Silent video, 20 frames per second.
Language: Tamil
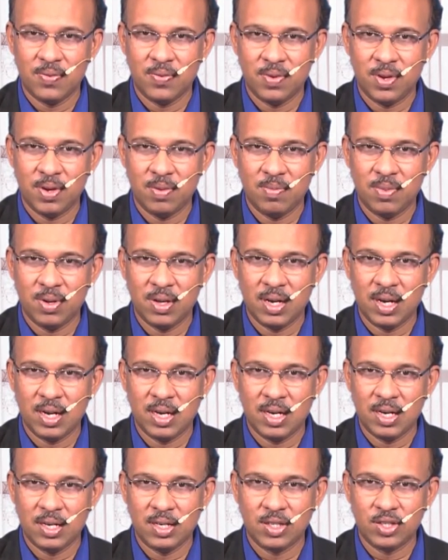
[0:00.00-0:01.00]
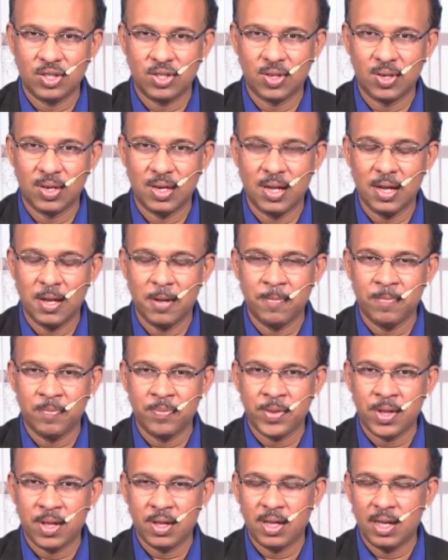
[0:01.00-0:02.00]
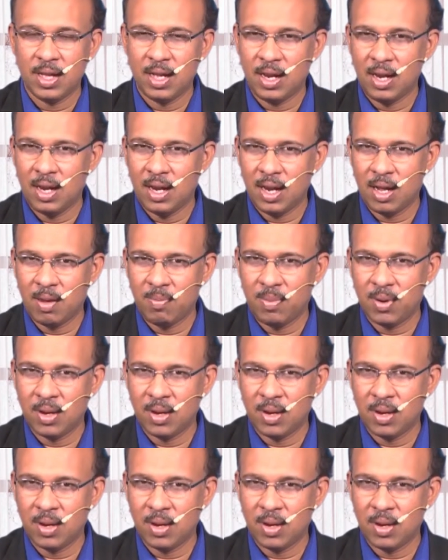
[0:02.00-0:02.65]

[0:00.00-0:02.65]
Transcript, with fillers: விரும்புகிறேன் என்று சொல்லி எல்லா